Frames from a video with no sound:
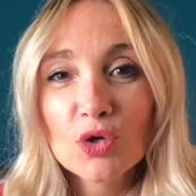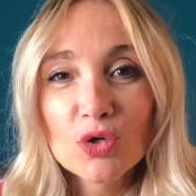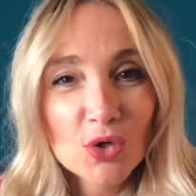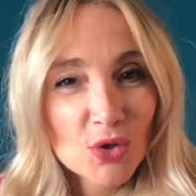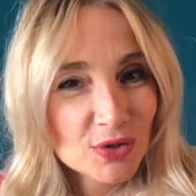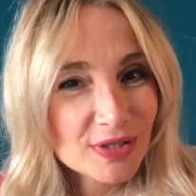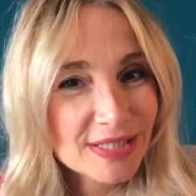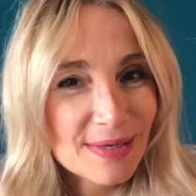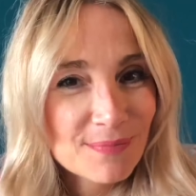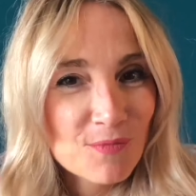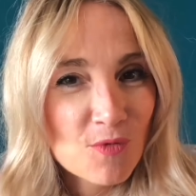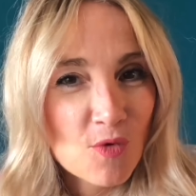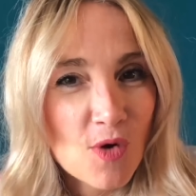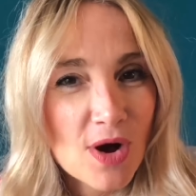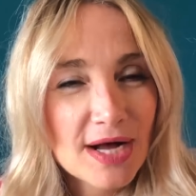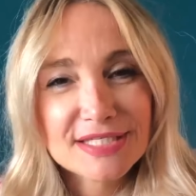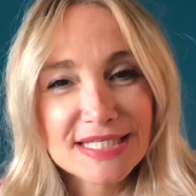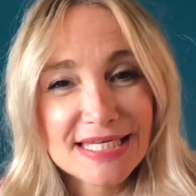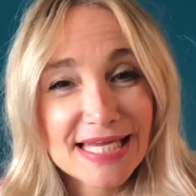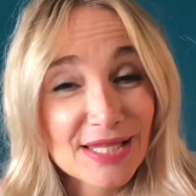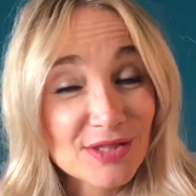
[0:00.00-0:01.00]
Quant à
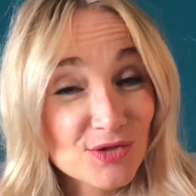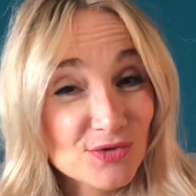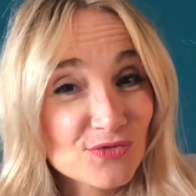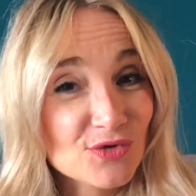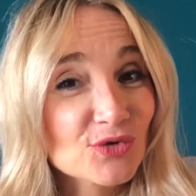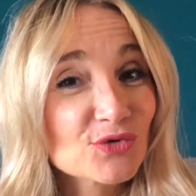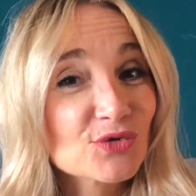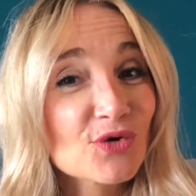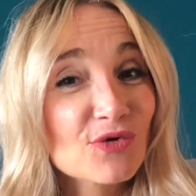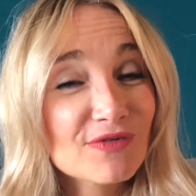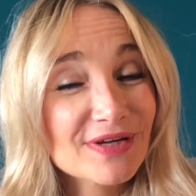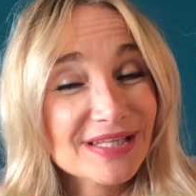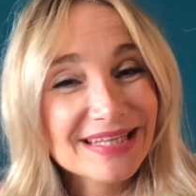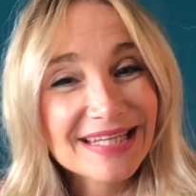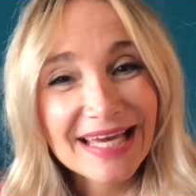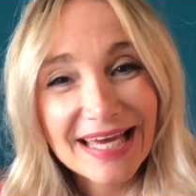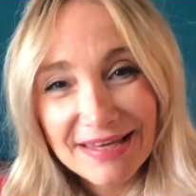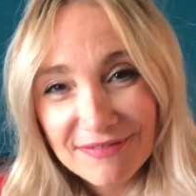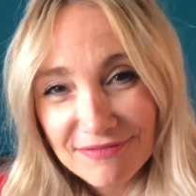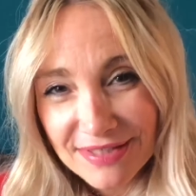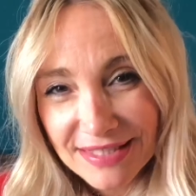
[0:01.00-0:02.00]
moi, j'ai hâte de vous retrouver
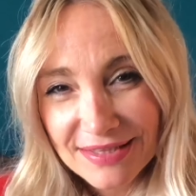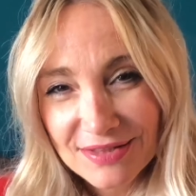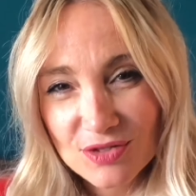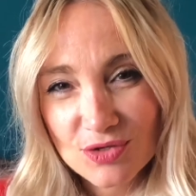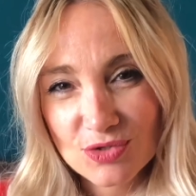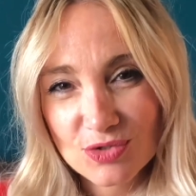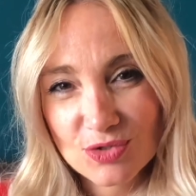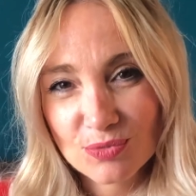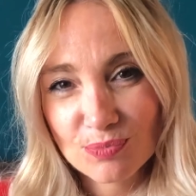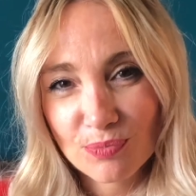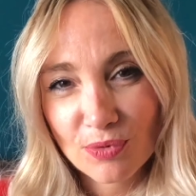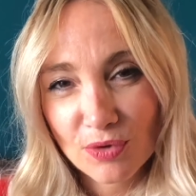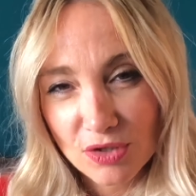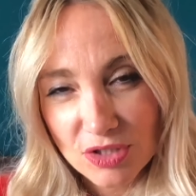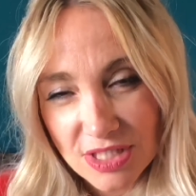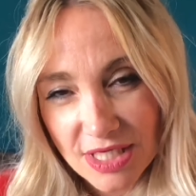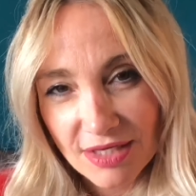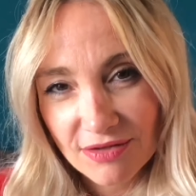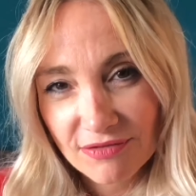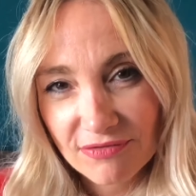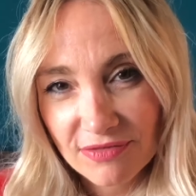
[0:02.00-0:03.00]
très vite dans une
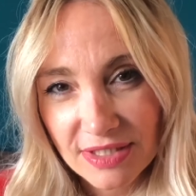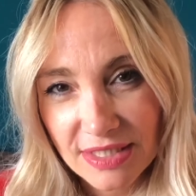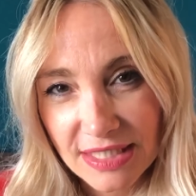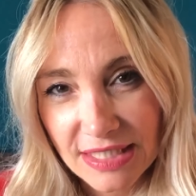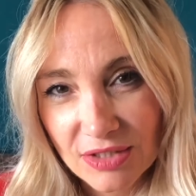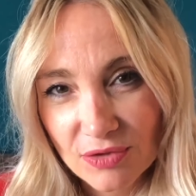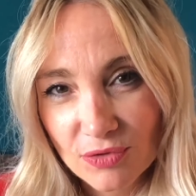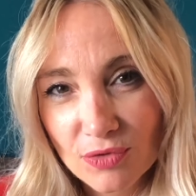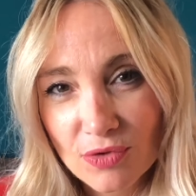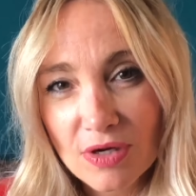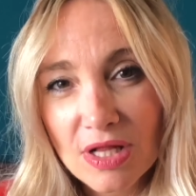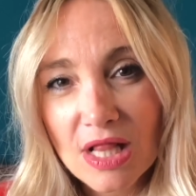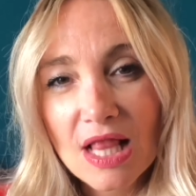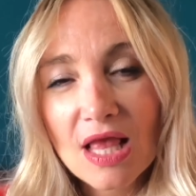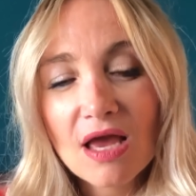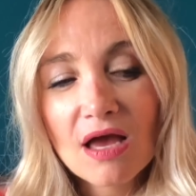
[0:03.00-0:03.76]
prochaine vidéo.